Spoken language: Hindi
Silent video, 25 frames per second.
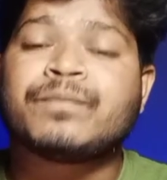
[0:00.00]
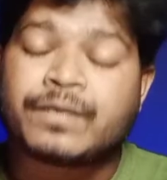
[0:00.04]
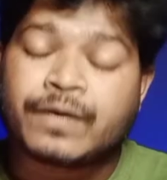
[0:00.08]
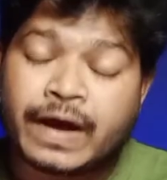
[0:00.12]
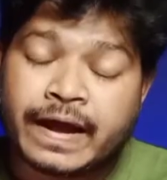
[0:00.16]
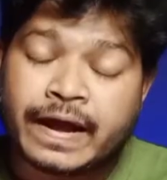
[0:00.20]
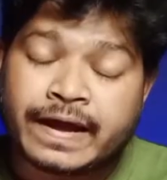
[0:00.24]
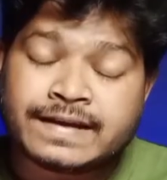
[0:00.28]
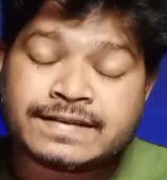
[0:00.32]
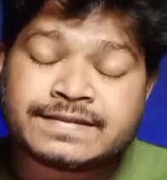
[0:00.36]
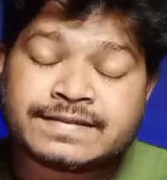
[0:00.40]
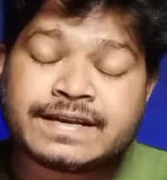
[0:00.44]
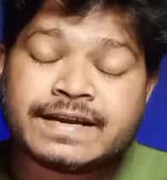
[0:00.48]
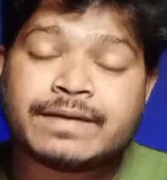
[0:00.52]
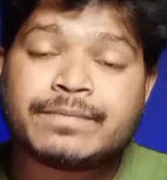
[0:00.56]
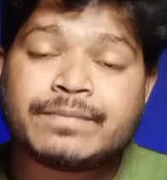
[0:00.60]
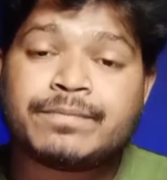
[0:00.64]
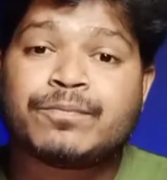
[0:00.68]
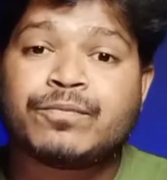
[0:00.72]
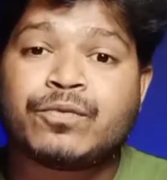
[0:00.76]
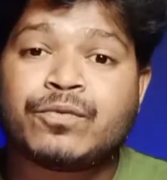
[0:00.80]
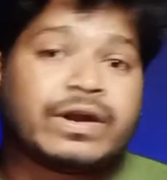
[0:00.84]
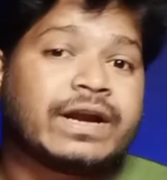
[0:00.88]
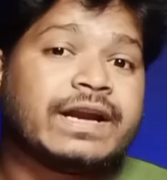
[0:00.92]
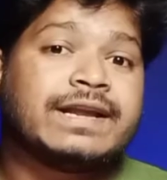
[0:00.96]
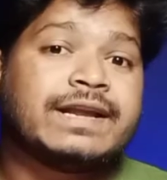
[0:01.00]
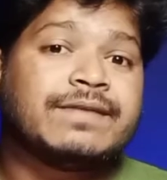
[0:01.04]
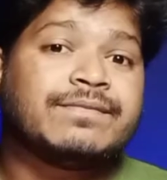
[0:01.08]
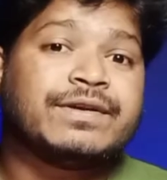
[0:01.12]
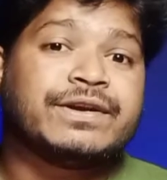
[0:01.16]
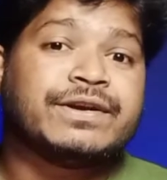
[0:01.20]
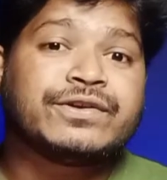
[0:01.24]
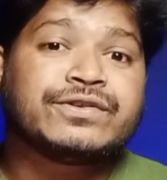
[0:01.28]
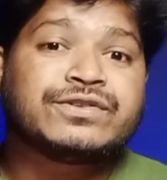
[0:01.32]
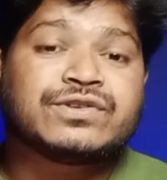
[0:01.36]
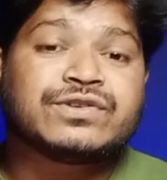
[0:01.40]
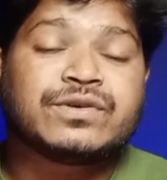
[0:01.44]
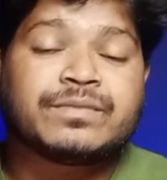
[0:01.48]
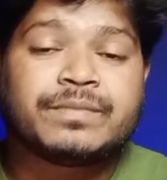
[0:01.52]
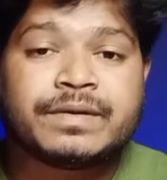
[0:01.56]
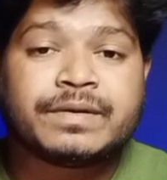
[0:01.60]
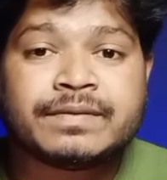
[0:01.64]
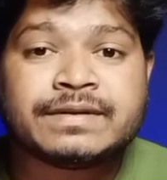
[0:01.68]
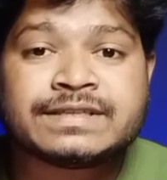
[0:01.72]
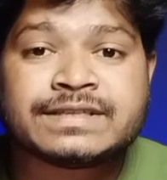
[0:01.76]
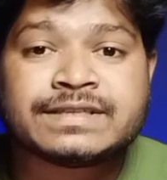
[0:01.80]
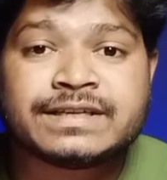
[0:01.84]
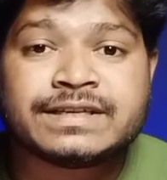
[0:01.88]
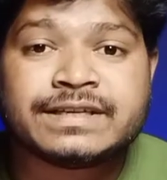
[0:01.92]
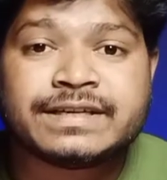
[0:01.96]
कई सारे पुराने वीडियो जो अभी
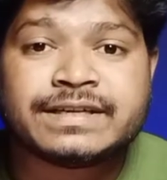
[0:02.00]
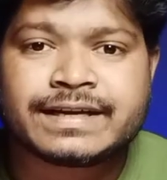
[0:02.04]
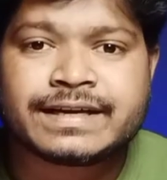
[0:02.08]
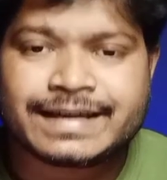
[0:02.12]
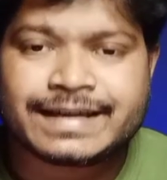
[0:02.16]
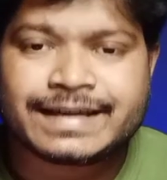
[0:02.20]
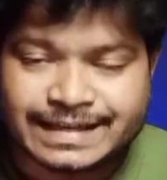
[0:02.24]
भी चल रहे हैं